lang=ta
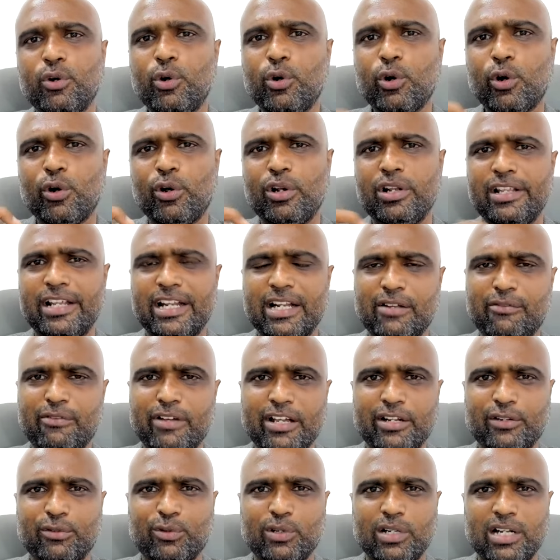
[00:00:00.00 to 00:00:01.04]
கோல்
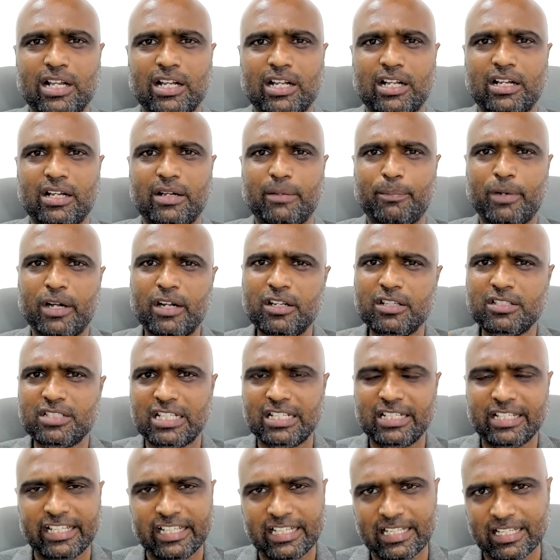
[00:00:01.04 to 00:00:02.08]
என்னவா இருக்கும்னாக்கா பங்கு
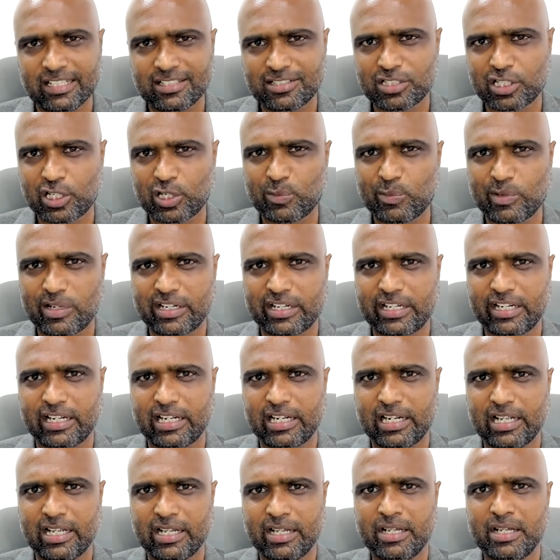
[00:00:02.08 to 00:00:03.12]
சந்தையில் ஸ்டாக்
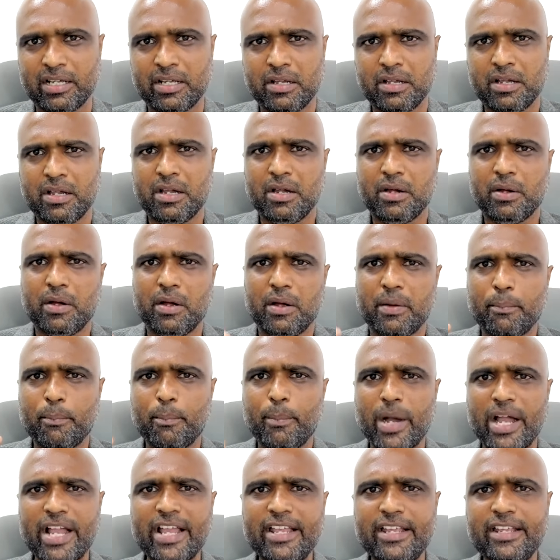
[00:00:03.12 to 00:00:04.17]
மார்க்கெட்டில்
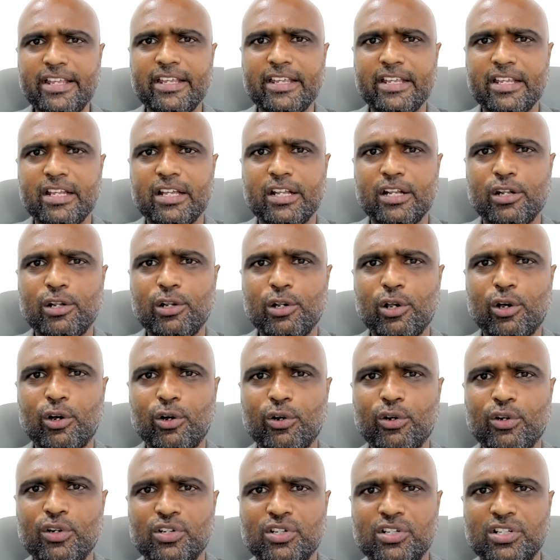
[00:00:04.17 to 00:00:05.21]
பை லோ
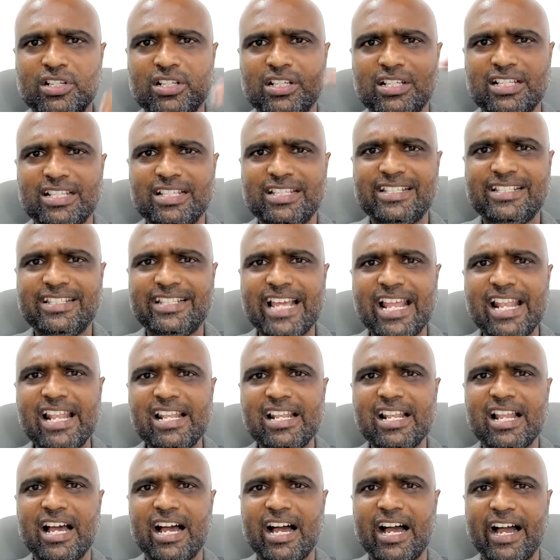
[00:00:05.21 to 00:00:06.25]
செல்
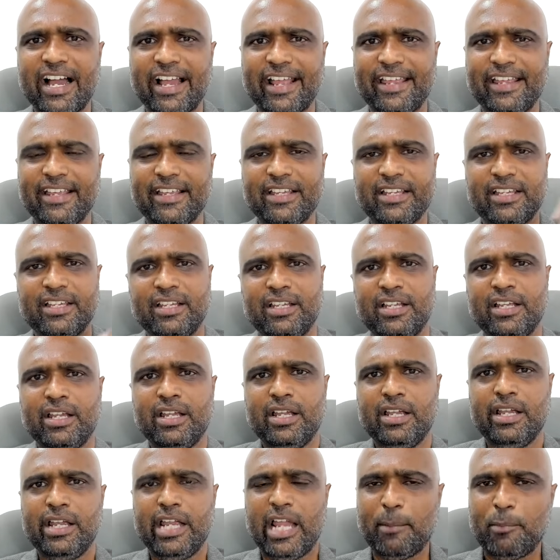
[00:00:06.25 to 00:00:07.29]
ஹை
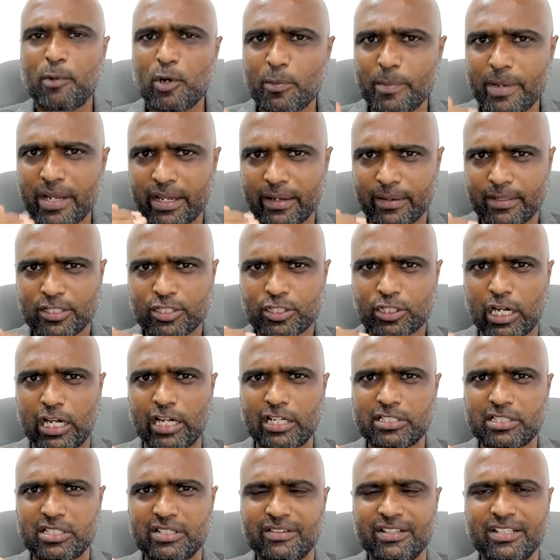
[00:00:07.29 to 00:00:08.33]
எப்போவுமே
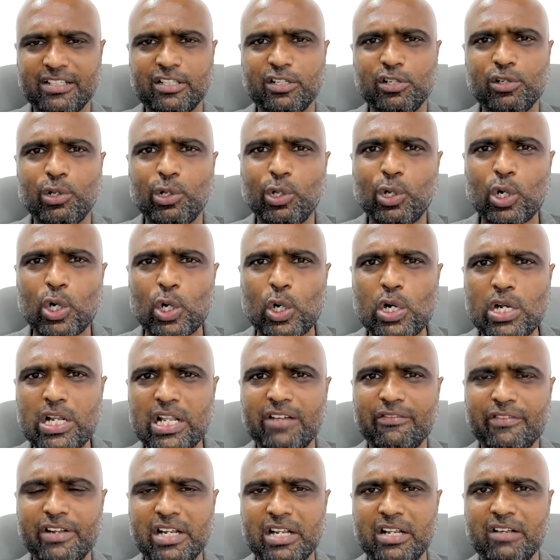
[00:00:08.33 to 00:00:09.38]
ஸ்டாக்ஸை வந்து லோ
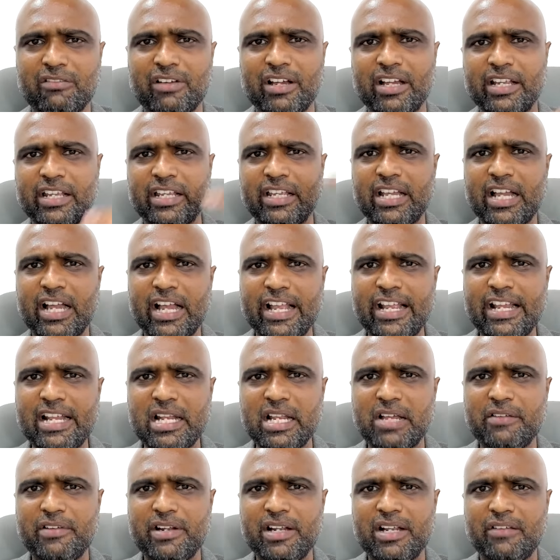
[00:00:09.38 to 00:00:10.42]
லெவலில் வாங்கி ஹை
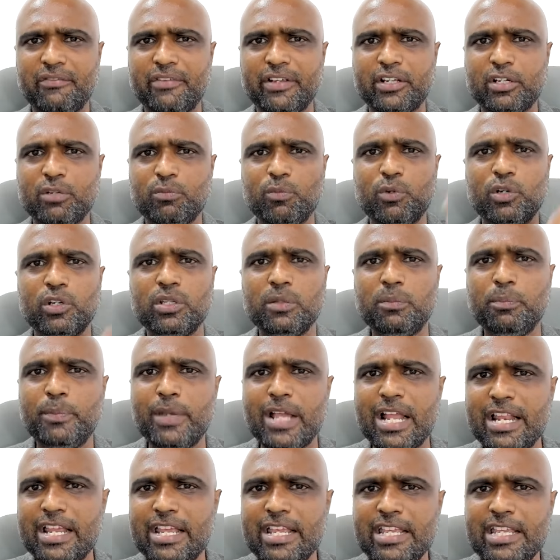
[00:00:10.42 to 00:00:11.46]
லெவலில் விற்கும்போது
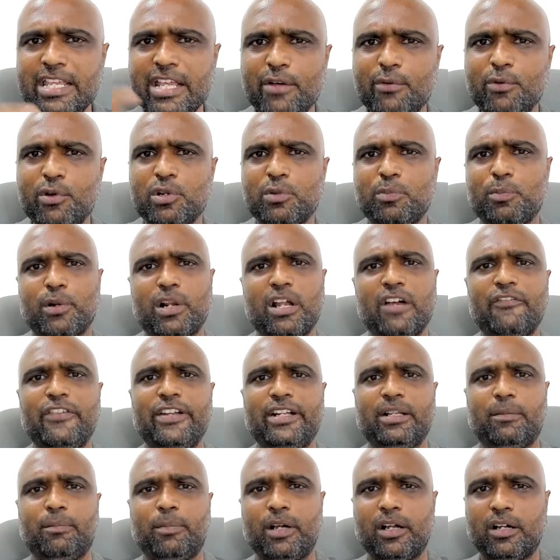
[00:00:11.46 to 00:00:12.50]
பெரிய ஒரு
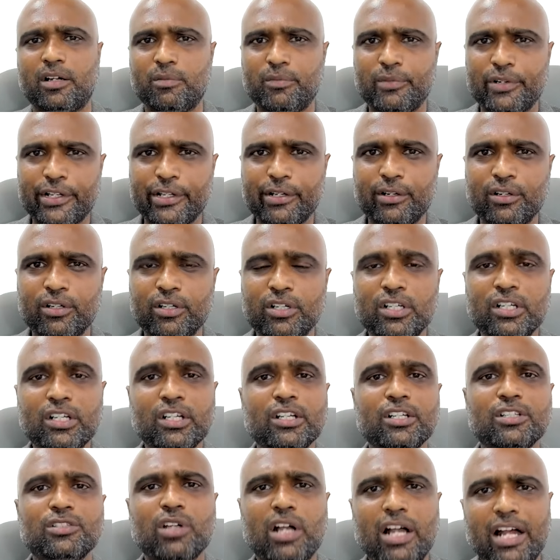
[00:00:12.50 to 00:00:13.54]
ப்ராஃபிட்டை பார்க்க முடியும்
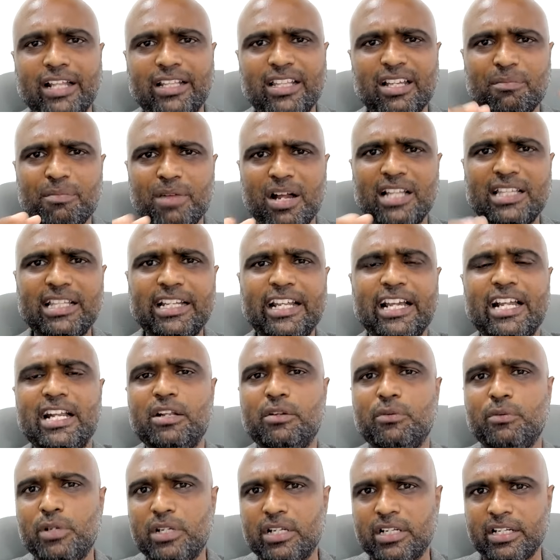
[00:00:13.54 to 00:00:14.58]
ஸோ அதை
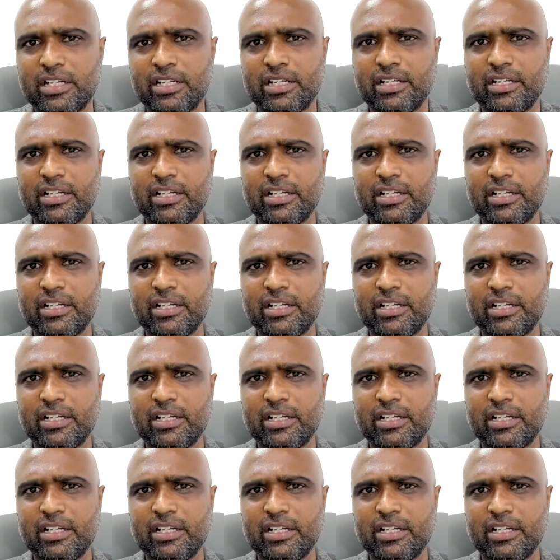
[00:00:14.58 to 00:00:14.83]
மாதிரியான ஒரு